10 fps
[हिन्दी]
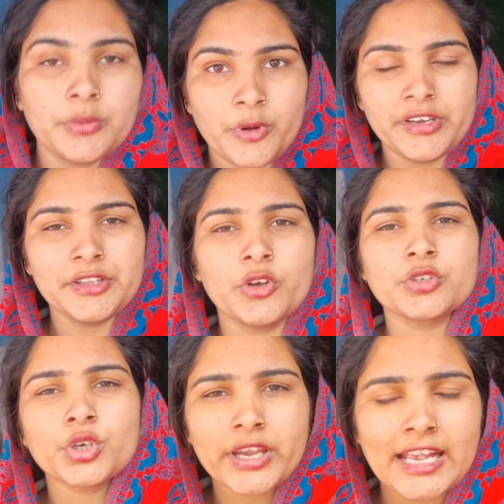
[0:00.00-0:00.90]
मॉर्निंग
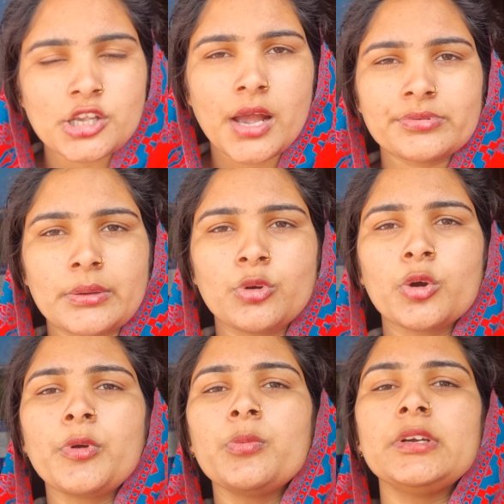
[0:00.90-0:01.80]
दोस्तों कैसे आप सब लोग
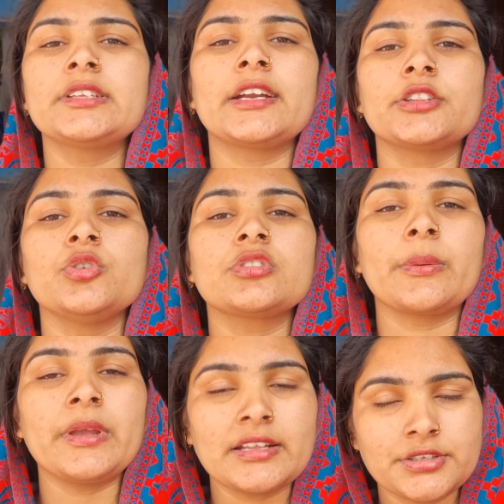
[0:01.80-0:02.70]
मैं उम्मीद करती हूँ
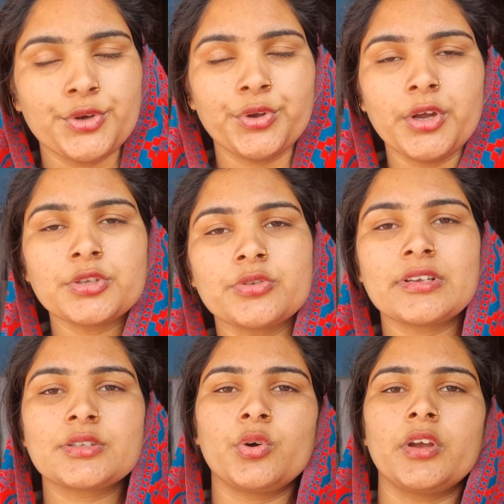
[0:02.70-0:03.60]
सभी अच्छे होंगे और
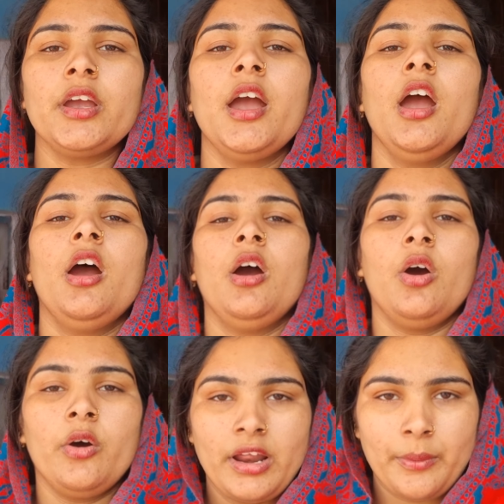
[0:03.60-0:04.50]
स्वस्थ होंगे
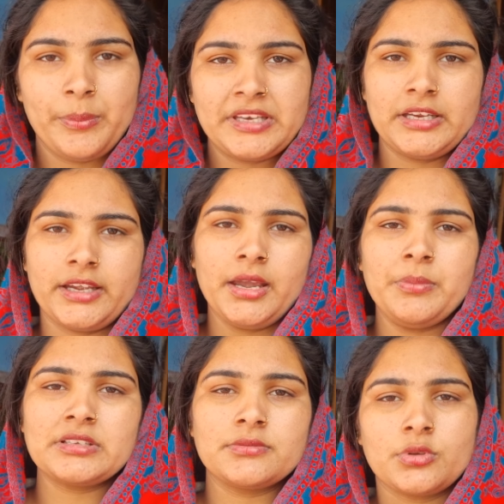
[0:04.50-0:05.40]
और हम भी ठीक है
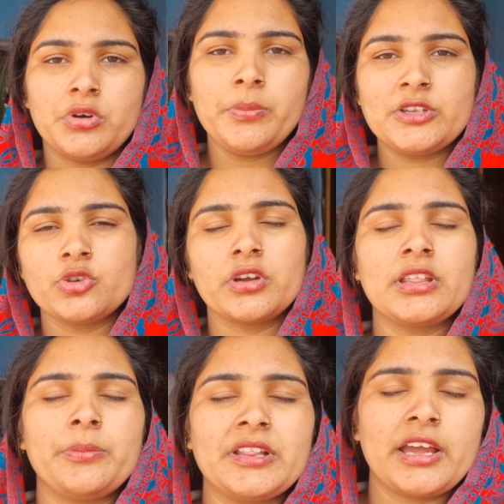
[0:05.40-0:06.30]
बस थोड़ी बच्चों की
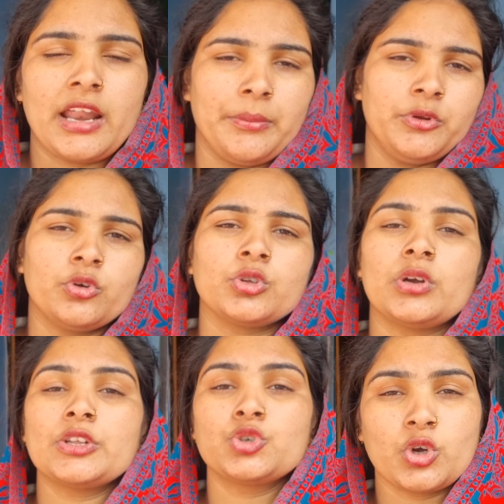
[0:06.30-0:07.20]
तबीयत खराब है उनको
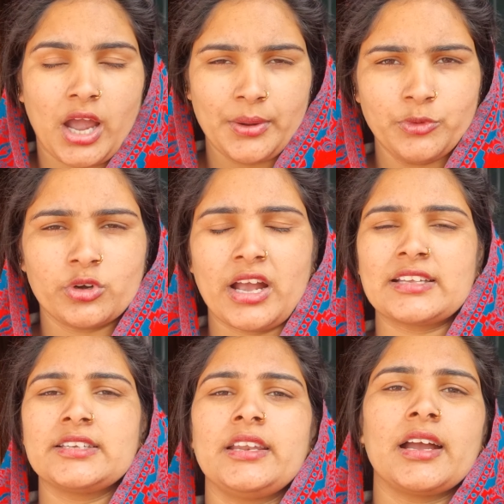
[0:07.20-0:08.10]
थोड़ा जुकाम और
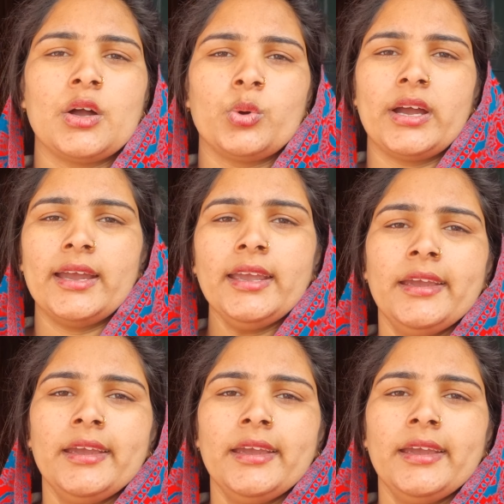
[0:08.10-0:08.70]
खांसी लगा हुआ है